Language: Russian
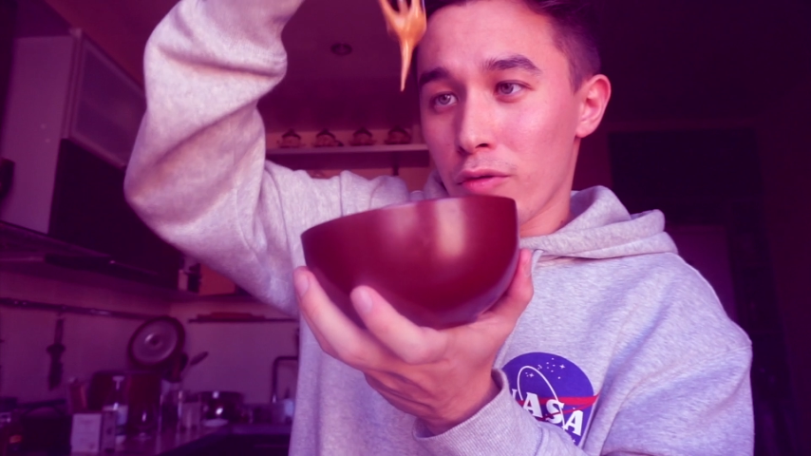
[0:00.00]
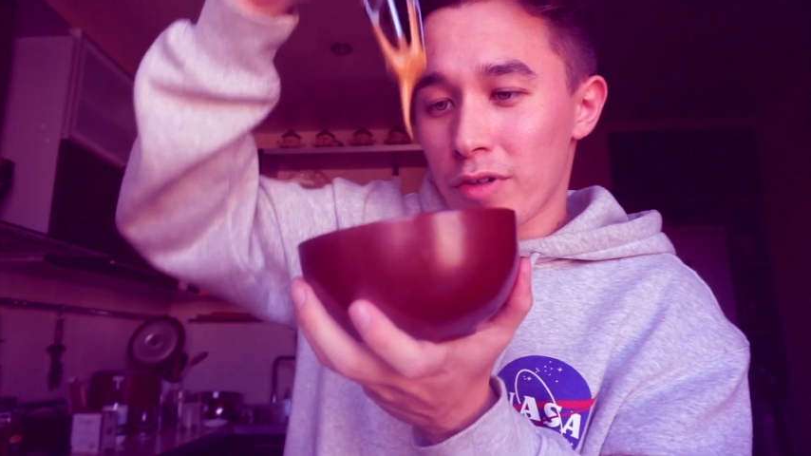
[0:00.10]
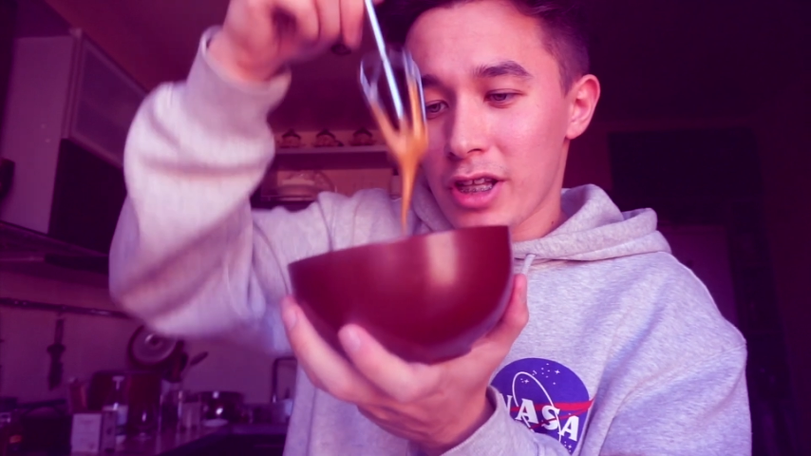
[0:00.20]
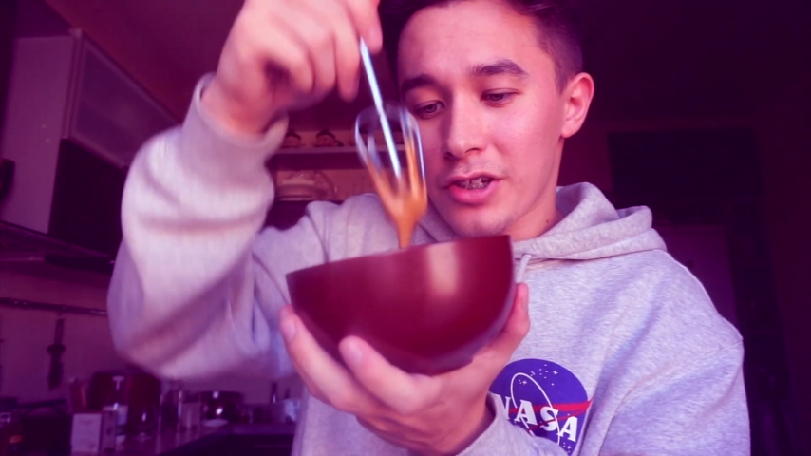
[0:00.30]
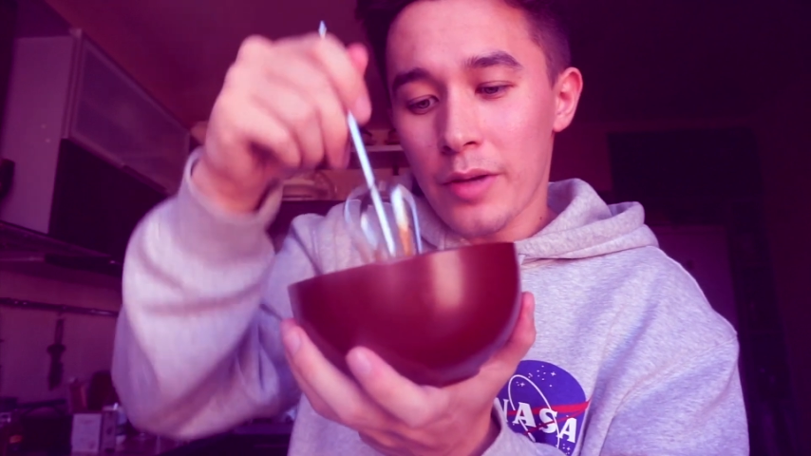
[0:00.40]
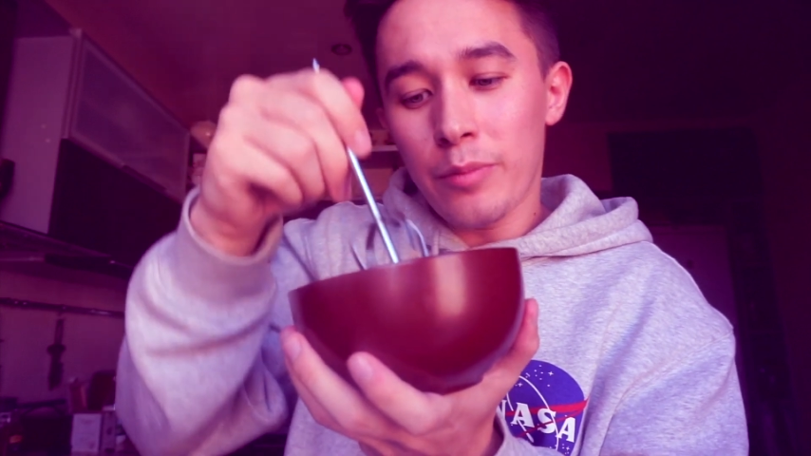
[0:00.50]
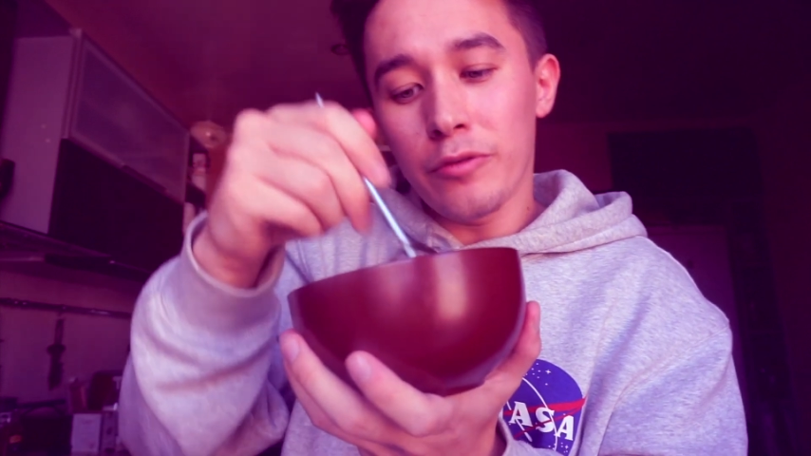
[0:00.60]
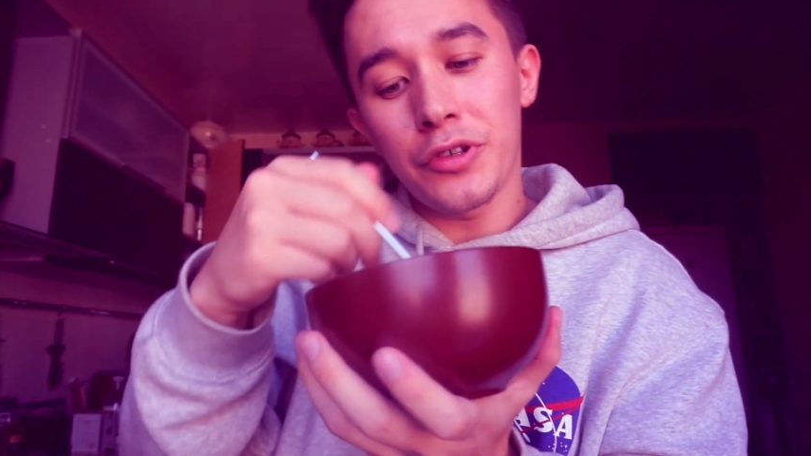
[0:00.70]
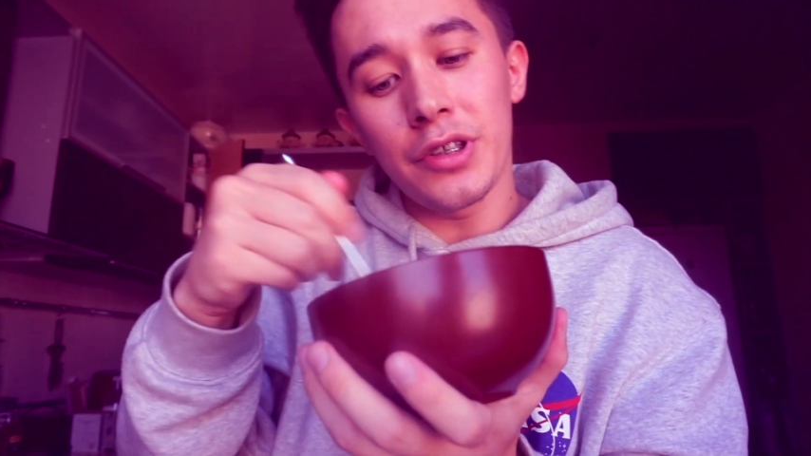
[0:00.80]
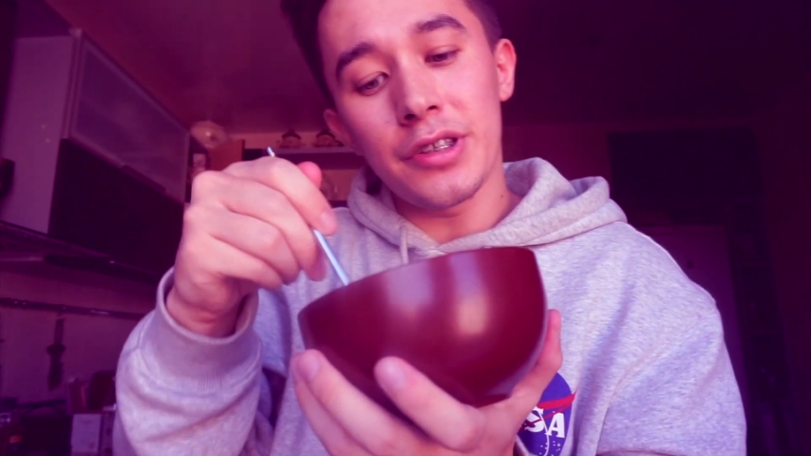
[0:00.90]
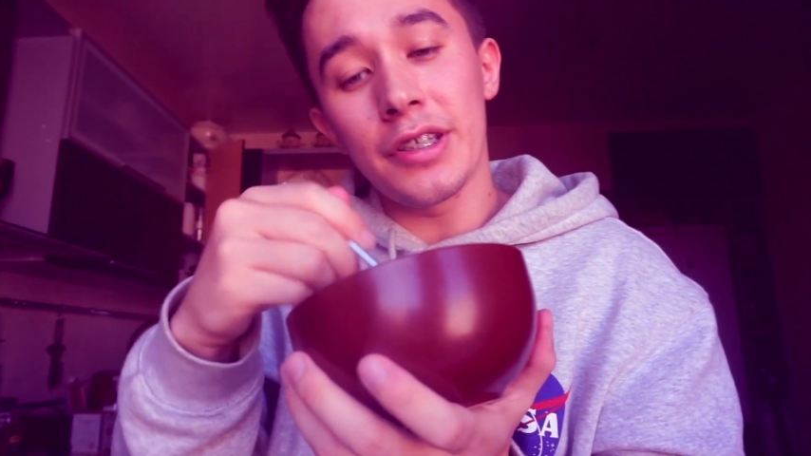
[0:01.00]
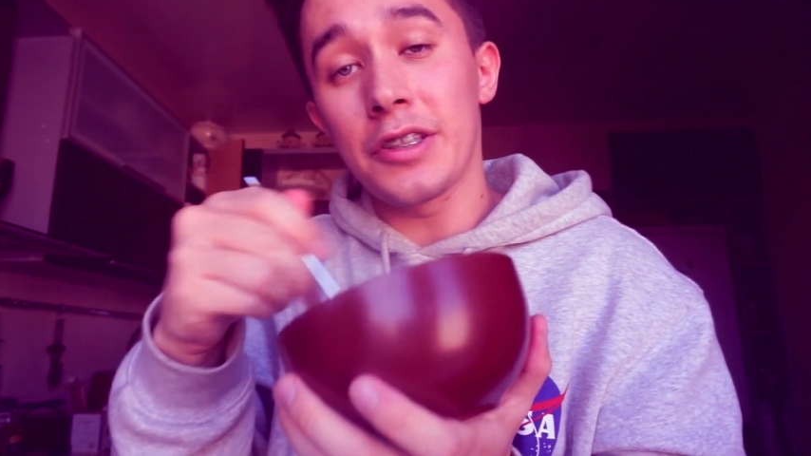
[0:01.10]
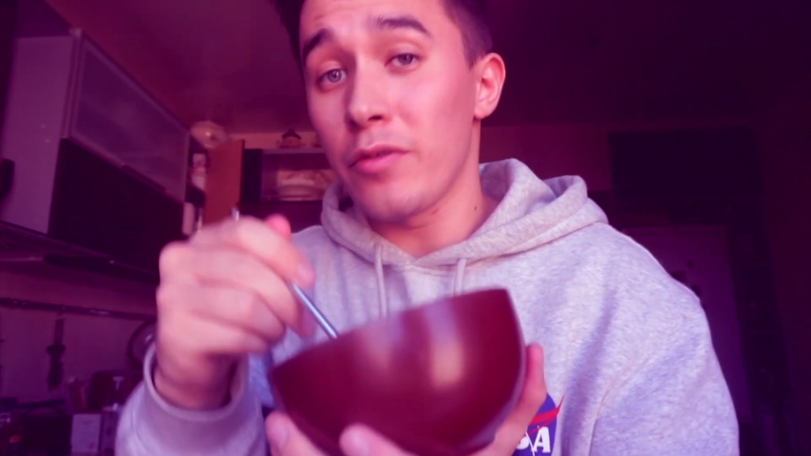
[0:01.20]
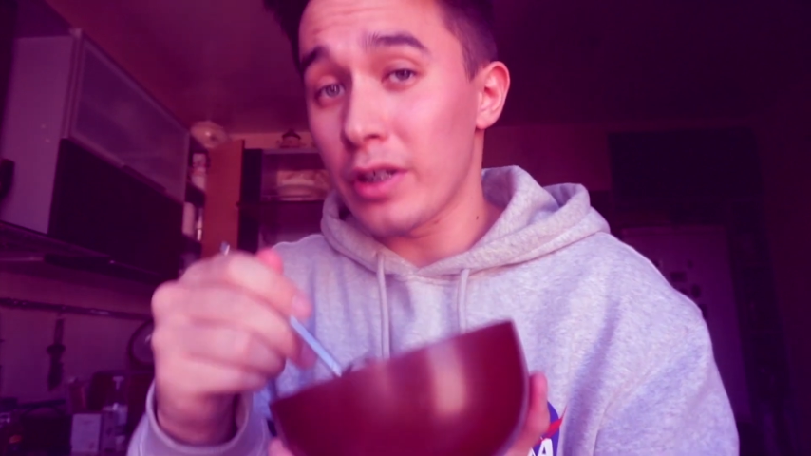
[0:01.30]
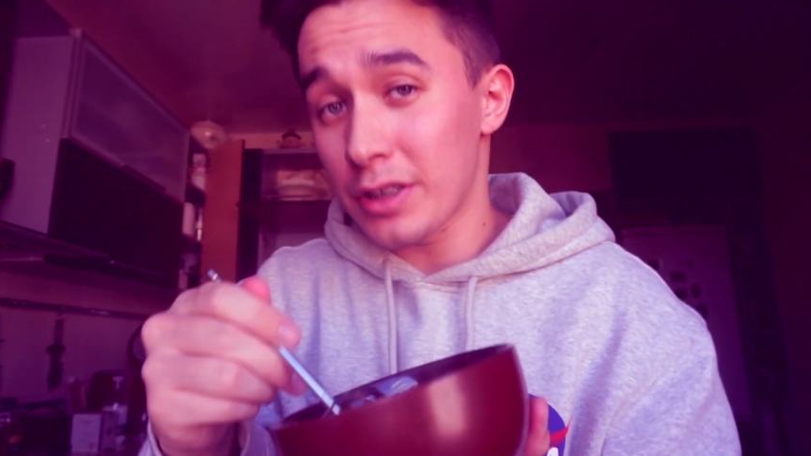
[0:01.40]
у вас должна получиться.
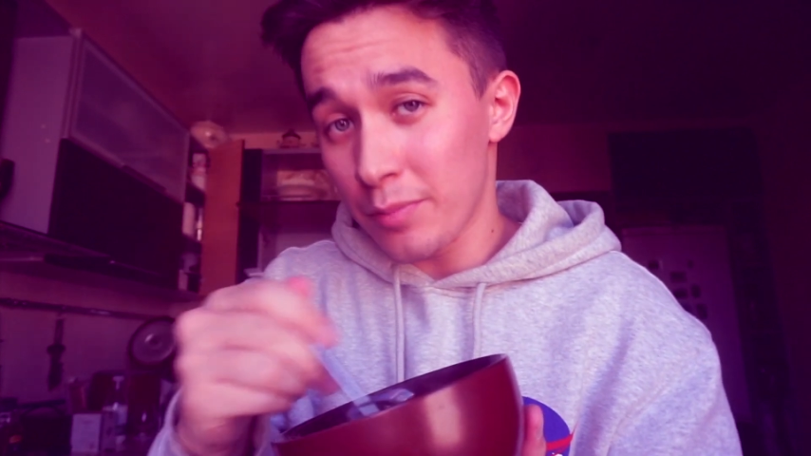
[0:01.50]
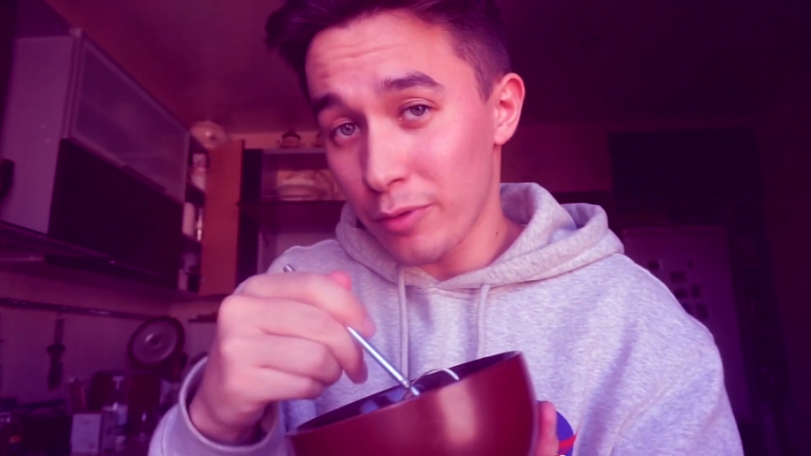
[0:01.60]
Если у вас не